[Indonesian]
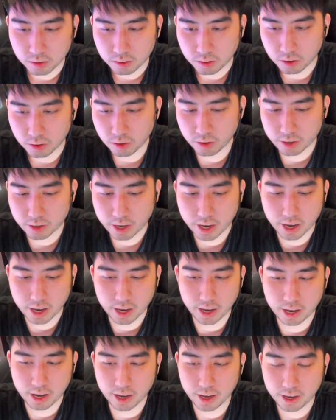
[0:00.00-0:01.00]

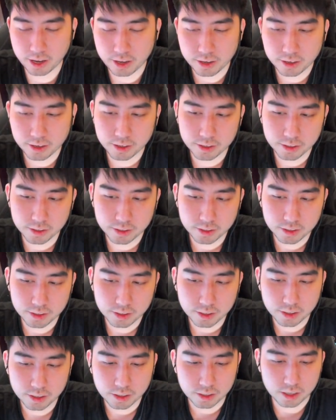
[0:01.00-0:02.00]
Oke.
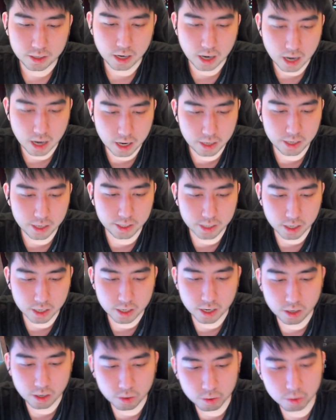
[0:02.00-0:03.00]
Jangan
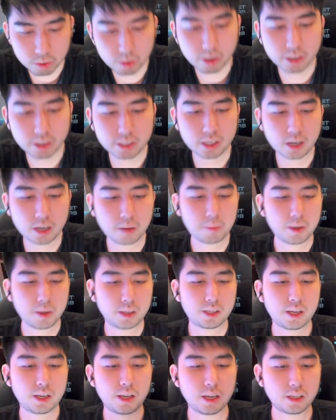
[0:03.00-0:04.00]
dijadiin dulu guys ya,
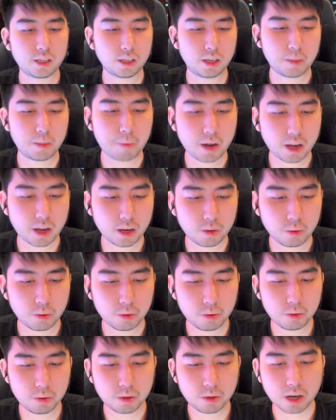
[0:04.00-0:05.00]
blessing-nya jangan dipakai
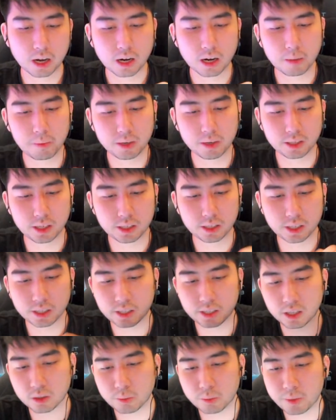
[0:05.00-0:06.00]
dulu karena blessing
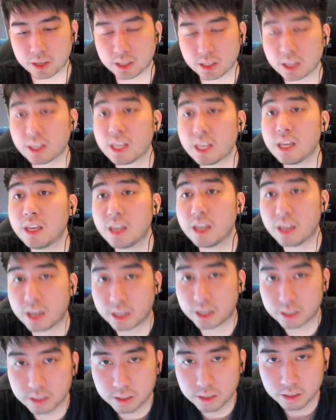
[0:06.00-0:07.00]
chance-nya itu biasanya tinggi
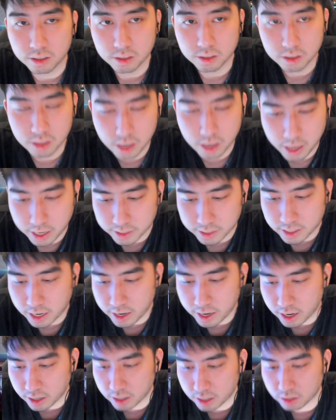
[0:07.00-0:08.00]
guys. Jadi kayak
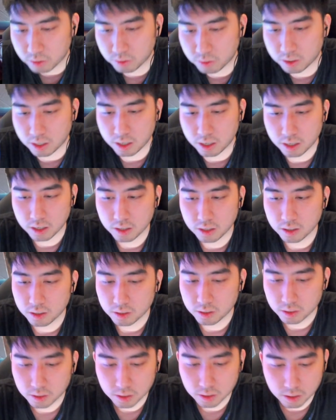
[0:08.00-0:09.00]
sayang gitu sih.
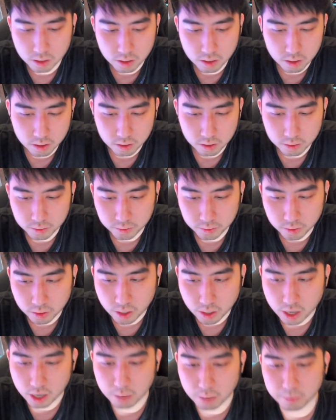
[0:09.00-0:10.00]

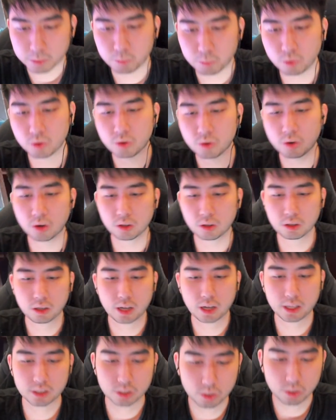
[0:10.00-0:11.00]
Oke, okay, dapat 10 gold.
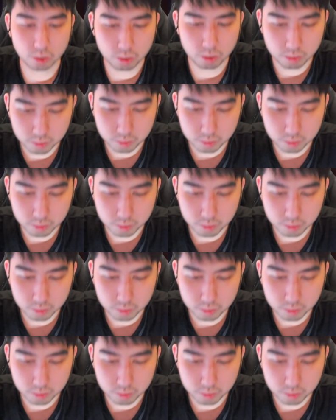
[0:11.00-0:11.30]
Let's go.